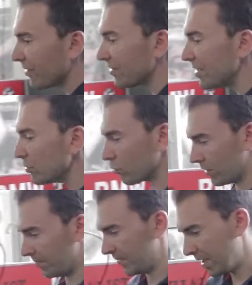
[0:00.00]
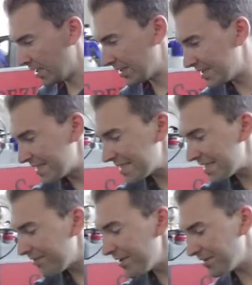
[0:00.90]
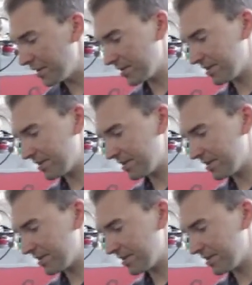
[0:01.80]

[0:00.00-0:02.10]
wir Dichtungen. Die sind sehr wichtig.